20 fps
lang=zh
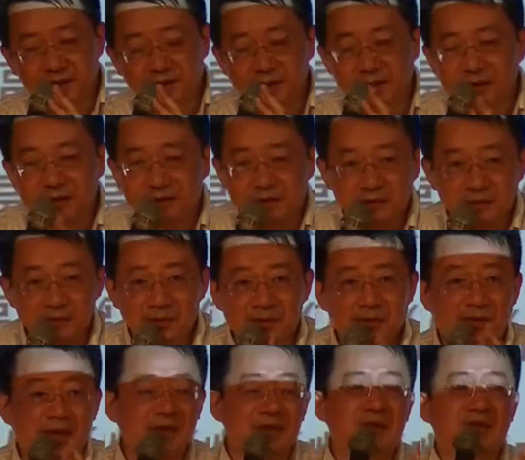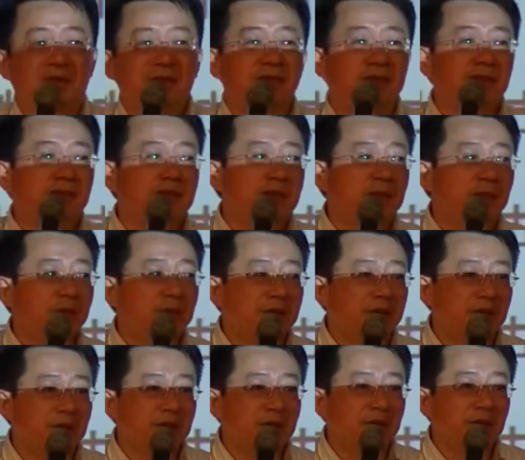气质、和特质的问
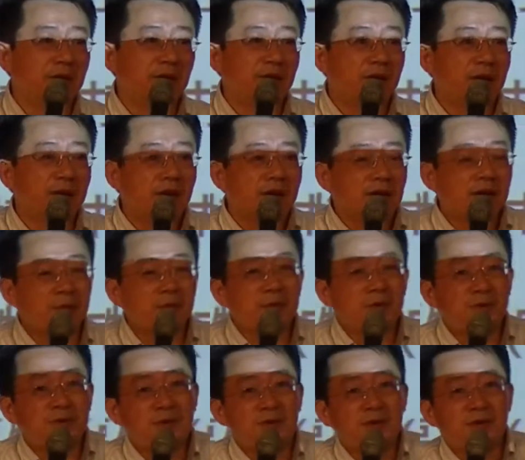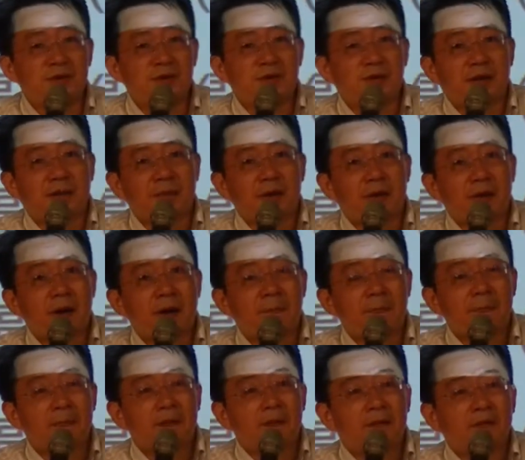题，好，那我觉得其实讲白
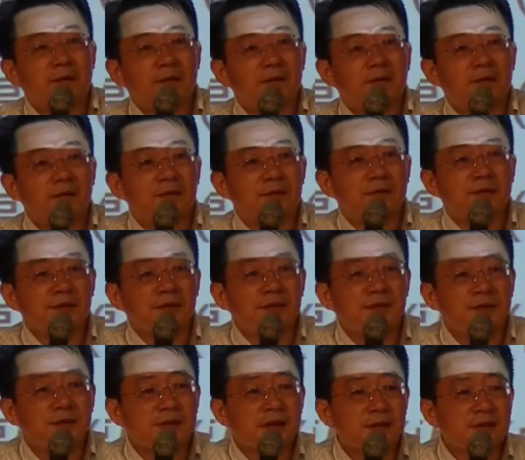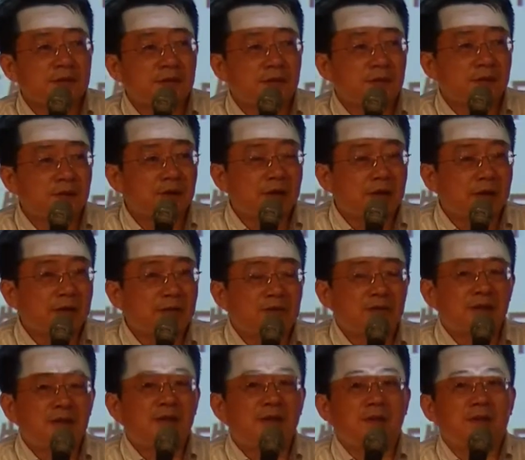话，呃，这些三个未来都
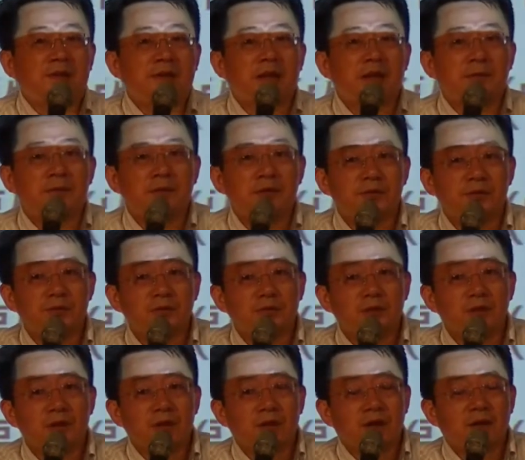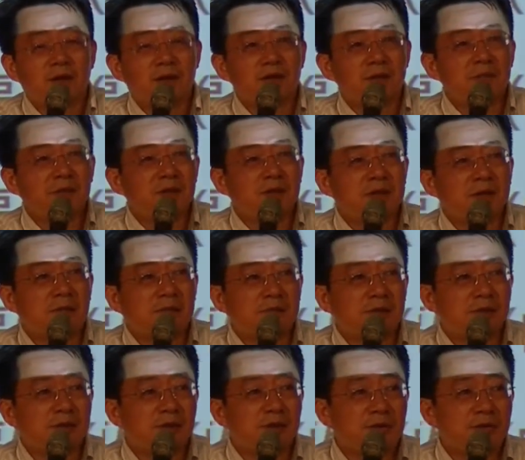是一个很大的变数，而是民进党
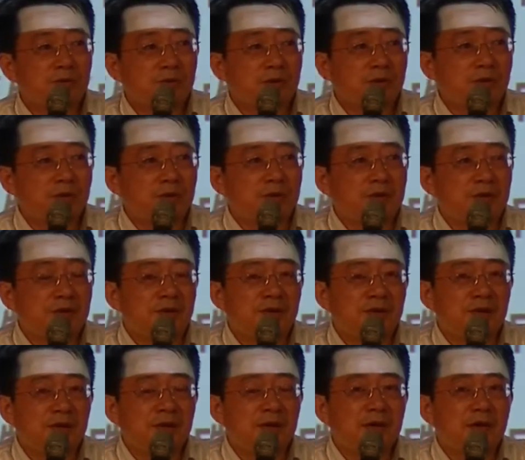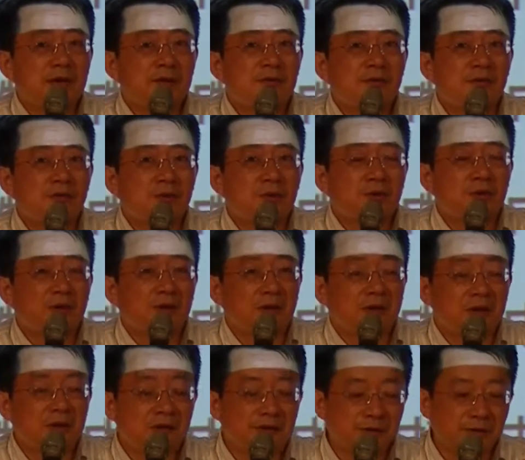必须要追求的是，应该是说，
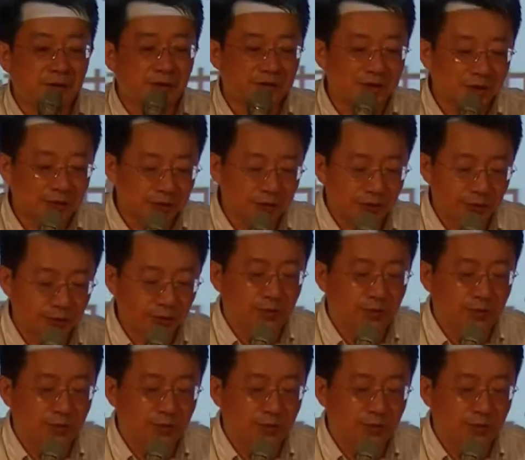呃，由教授